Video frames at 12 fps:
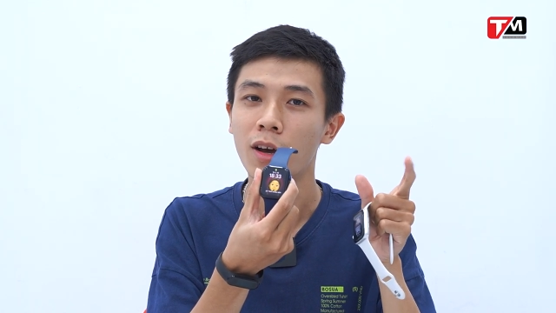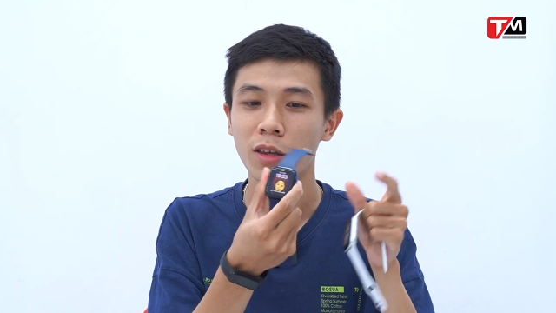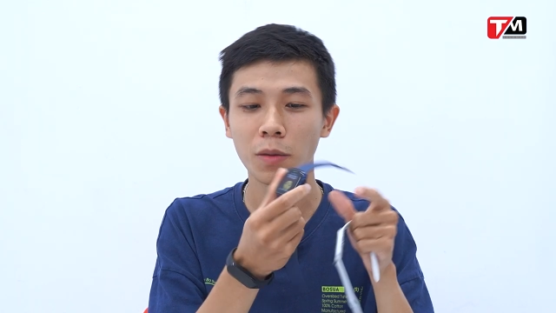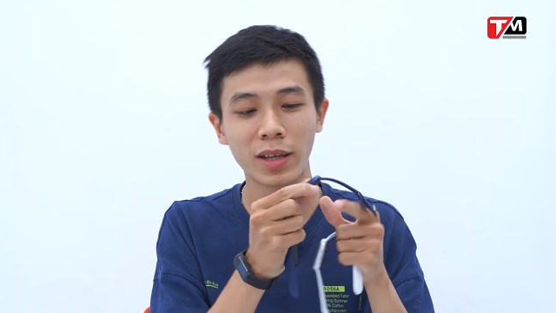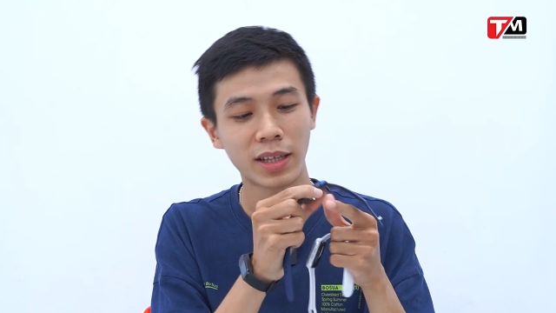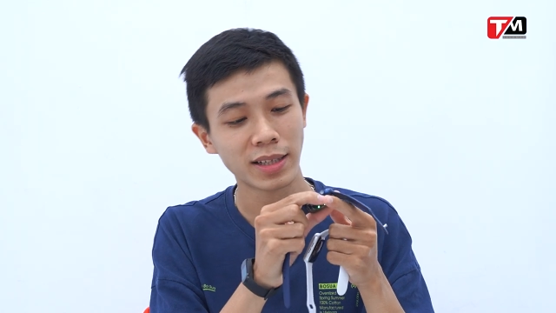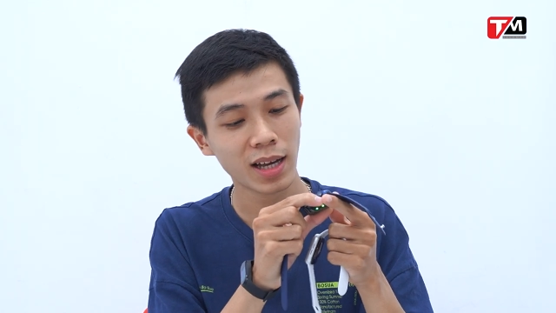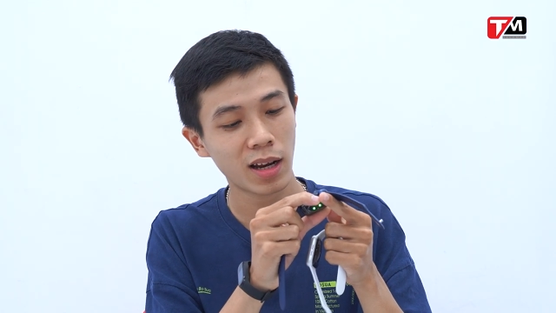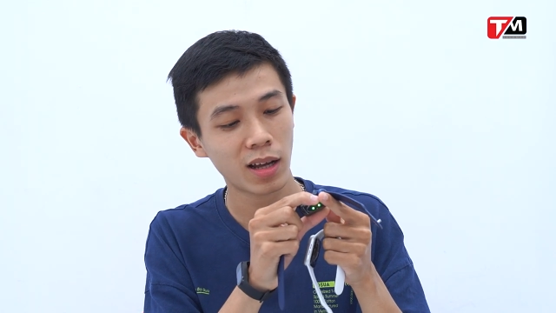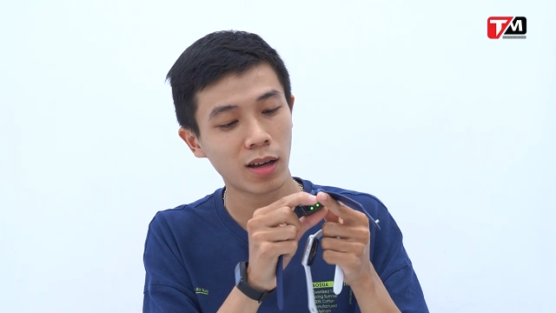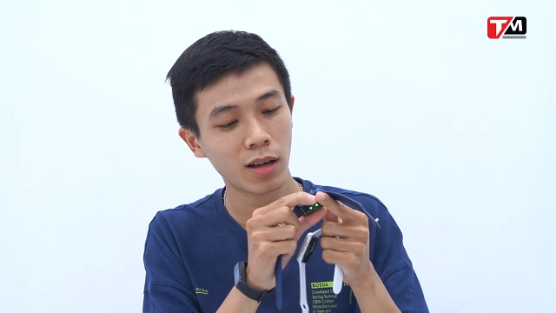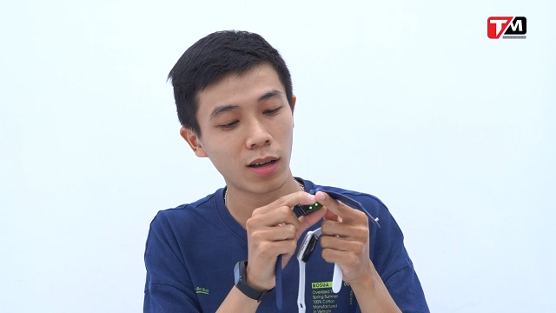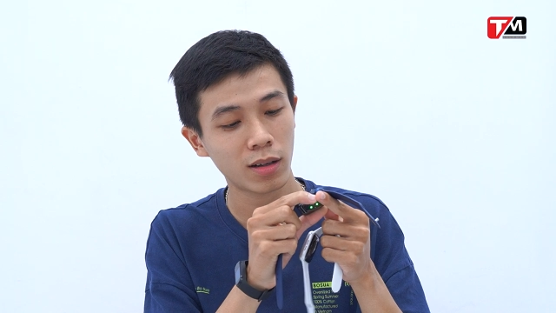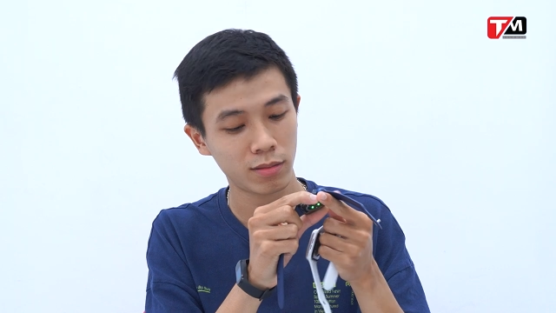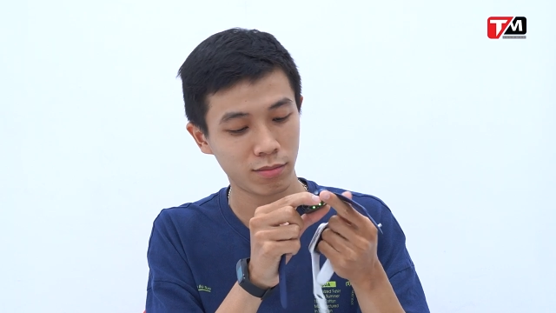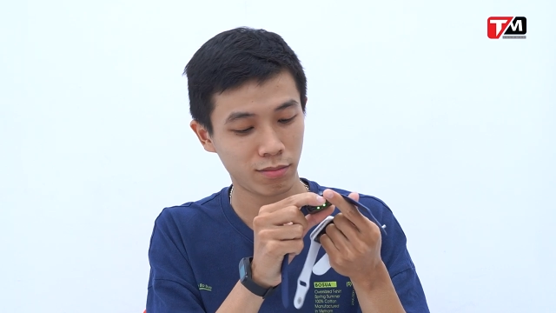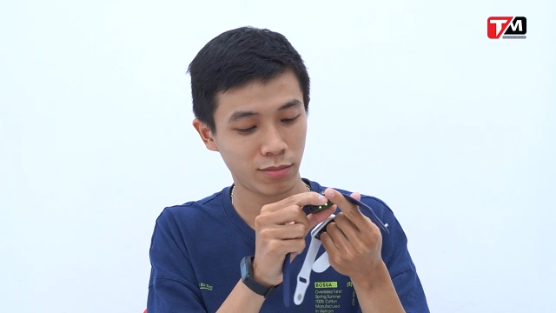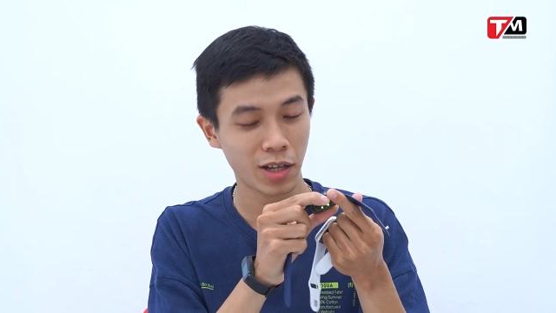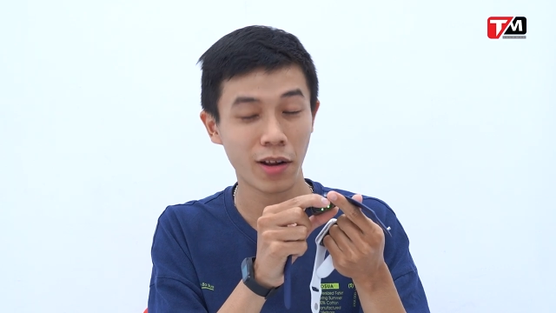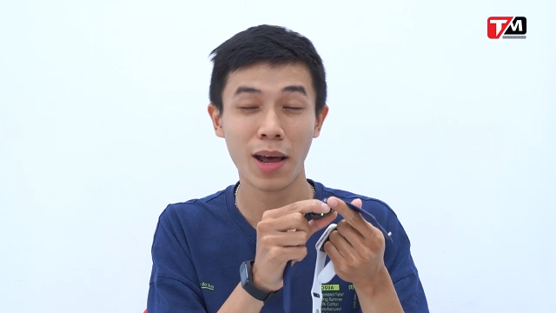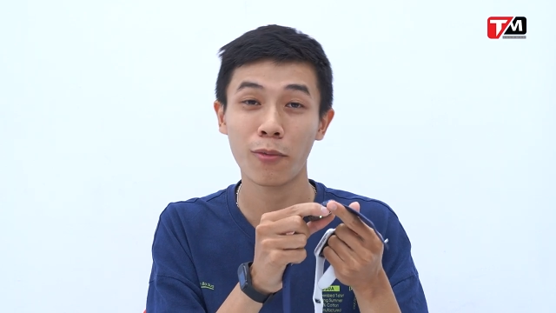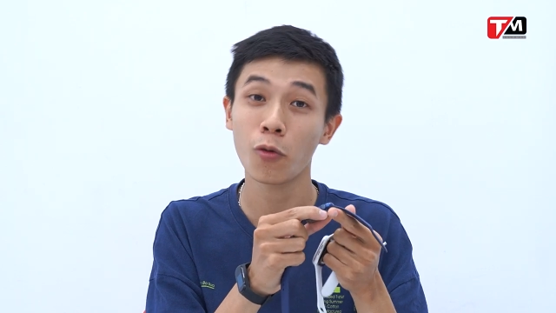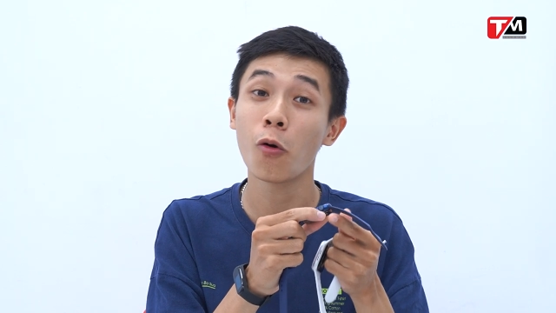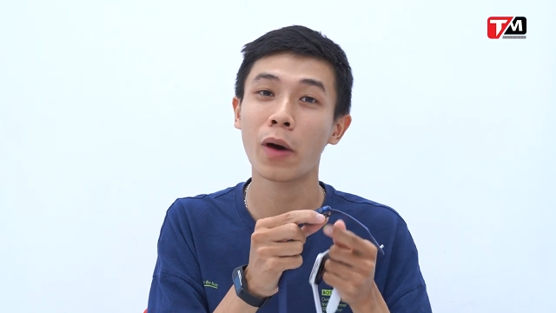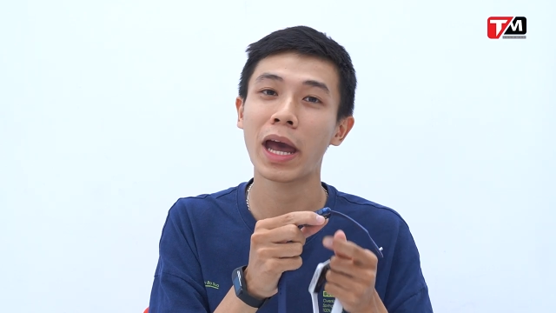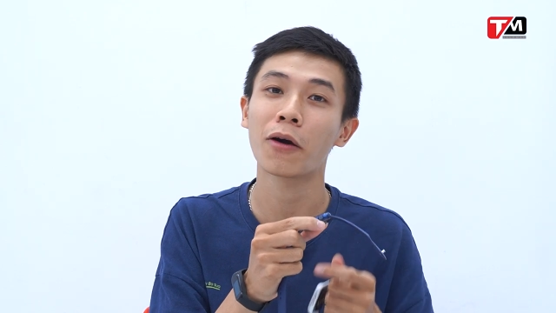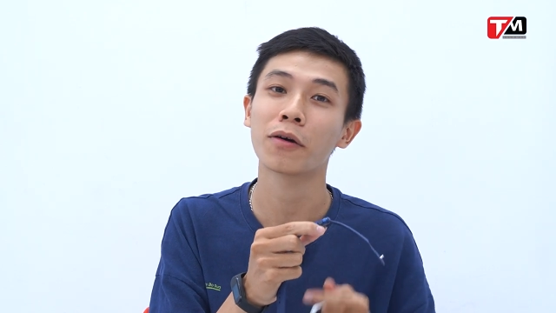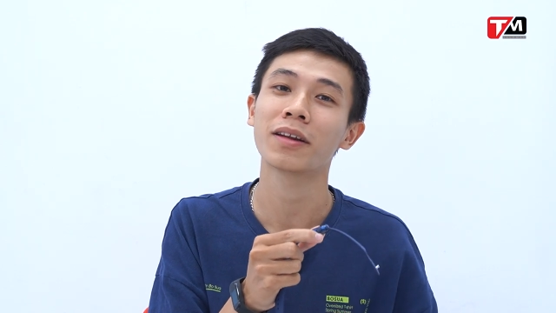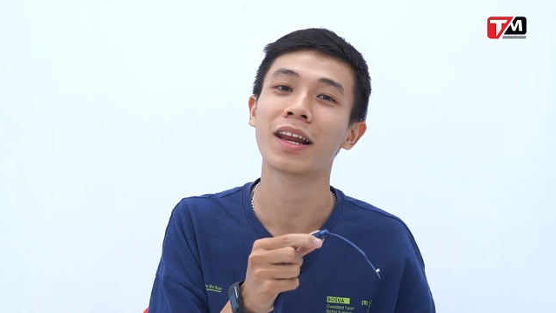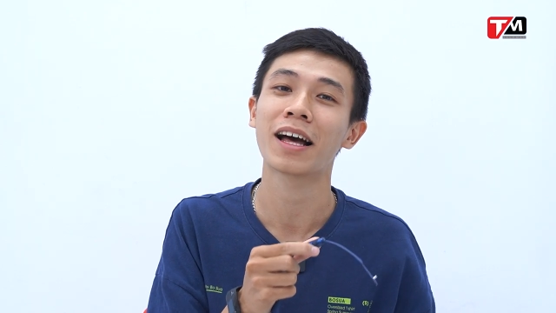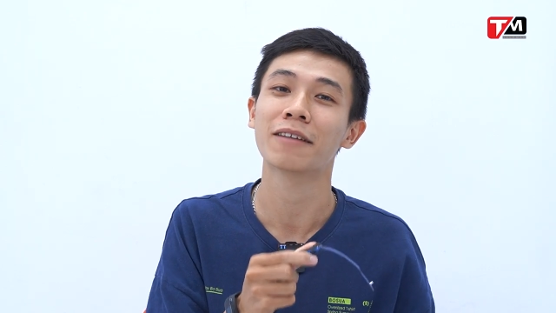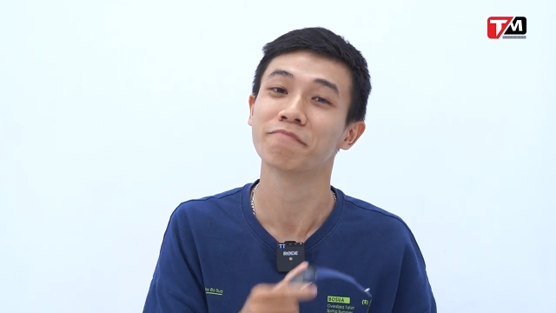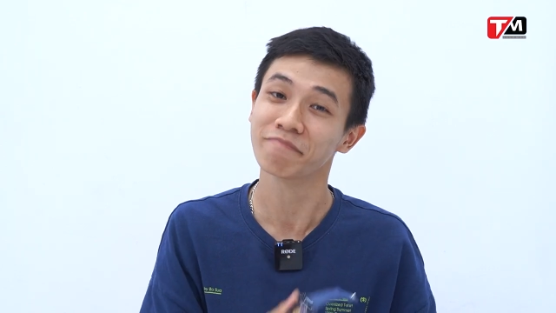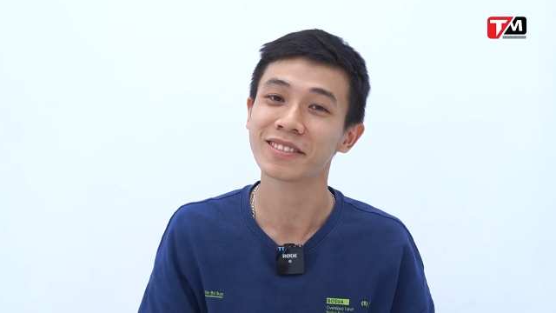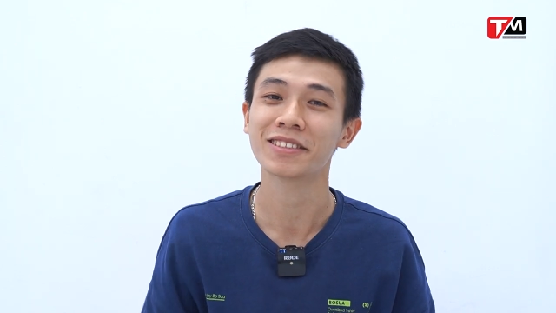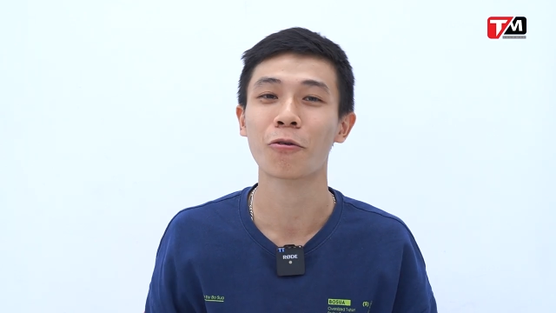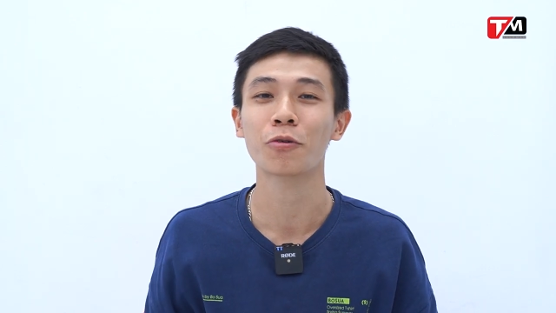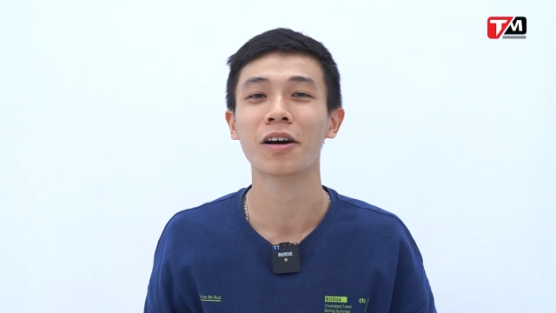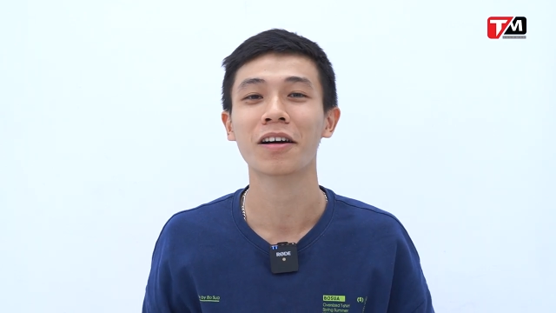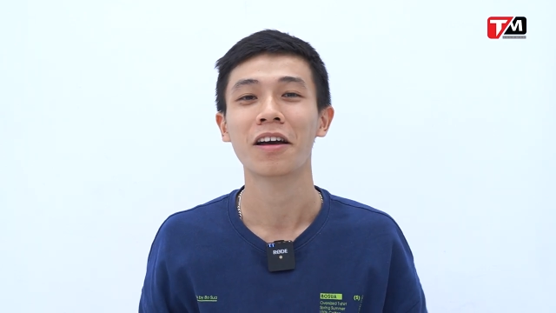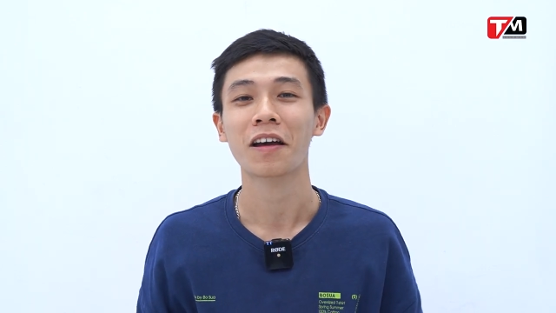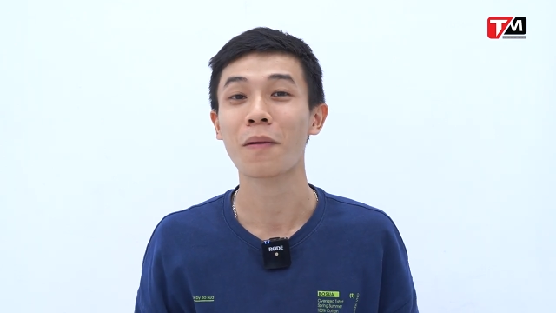Nhưng mình thấy rằng là Series 5 cũng ok rồi nên là cũng được.